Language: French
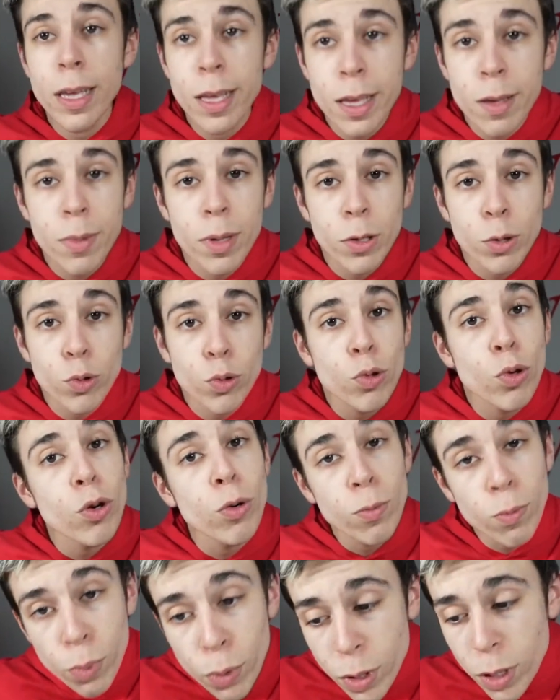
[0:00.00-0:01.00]
et bien
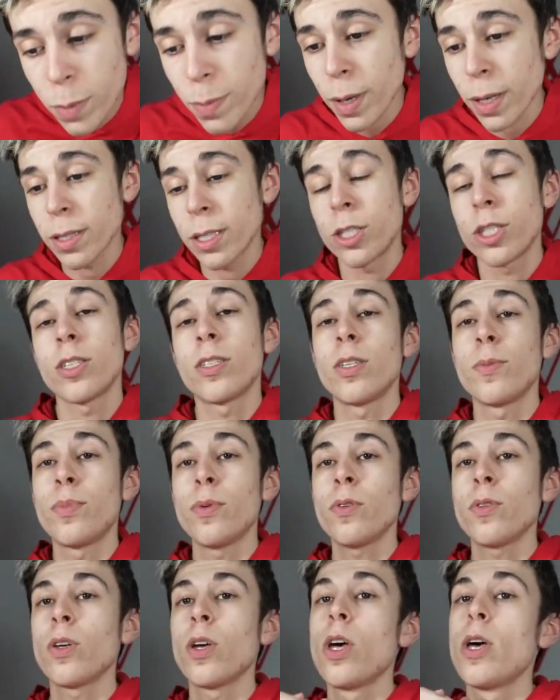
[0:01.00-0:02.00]
sûr, petit partage à tes
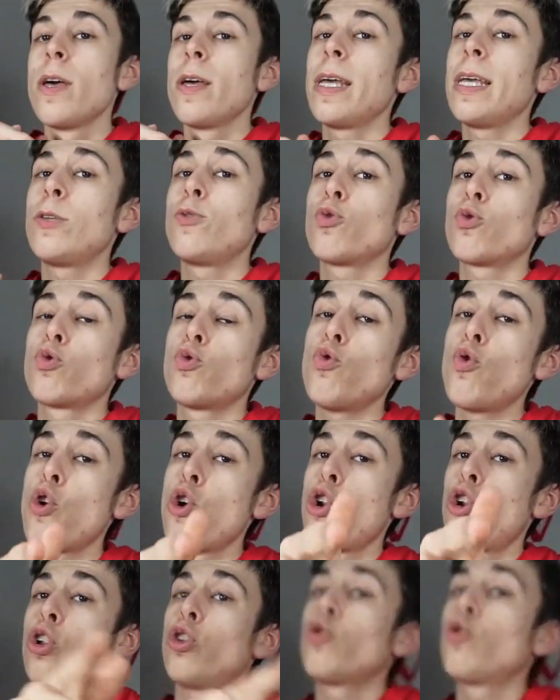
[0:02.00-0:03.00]
potes. Et sur ce,
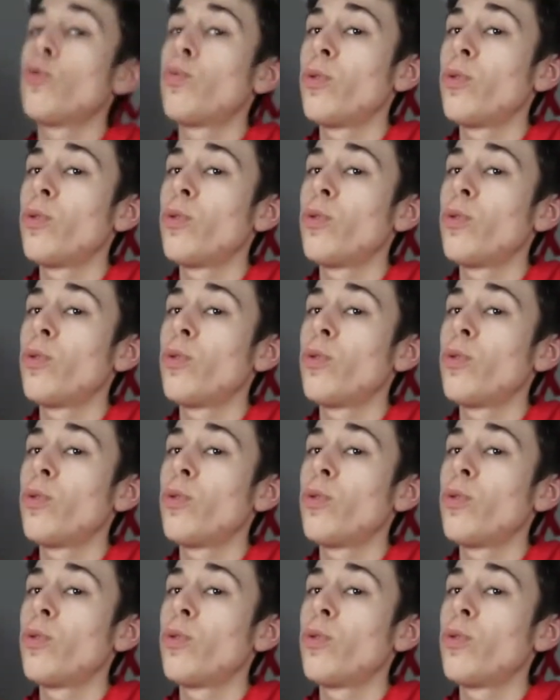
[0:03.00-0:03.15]
let's go